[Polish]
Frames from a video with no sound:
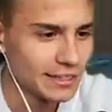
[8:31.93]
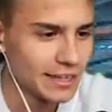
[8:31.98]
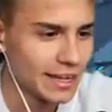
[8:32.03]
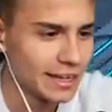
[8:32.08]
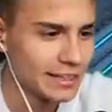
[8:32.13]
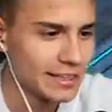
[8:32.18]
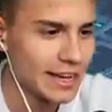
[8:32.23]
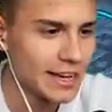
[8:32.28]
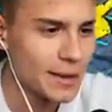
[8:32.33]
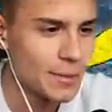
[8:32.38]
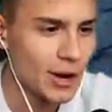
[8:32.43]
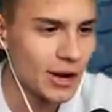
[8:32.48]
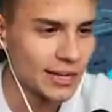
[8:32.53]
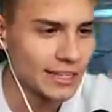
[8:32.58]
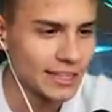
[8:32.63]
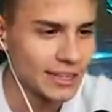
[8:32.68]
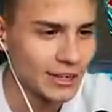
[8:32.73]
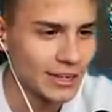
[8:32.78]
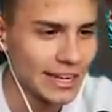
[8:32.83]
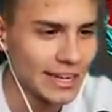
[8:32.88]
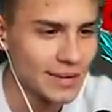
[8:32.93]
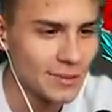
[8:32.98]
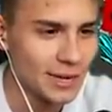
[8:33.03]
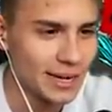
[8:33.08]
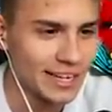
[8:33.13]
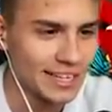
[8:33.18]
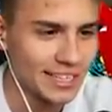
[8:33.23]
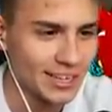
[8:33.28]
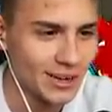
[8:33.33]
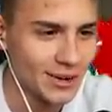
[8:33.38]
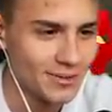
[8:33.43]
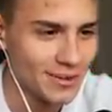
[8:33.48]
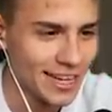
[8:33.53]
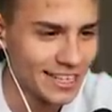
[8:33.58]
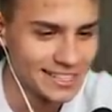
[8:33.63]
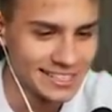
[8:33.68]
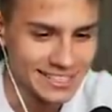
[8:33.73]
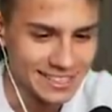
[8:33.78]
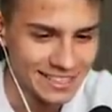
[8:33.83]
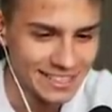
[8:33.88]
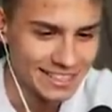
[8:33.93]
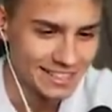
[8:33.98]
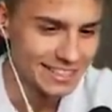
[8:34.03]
Nie, ja nie mogę tego, ja nie mogę tego mieć.